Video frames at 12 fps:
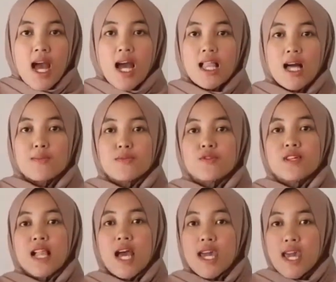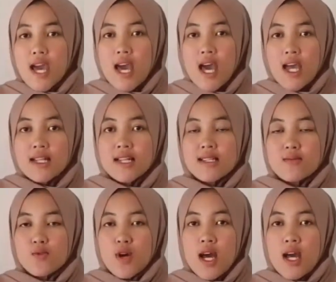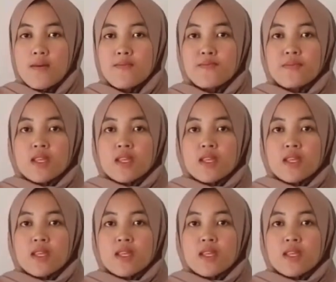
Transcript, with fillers: Alhamdulillah ya hadir semua.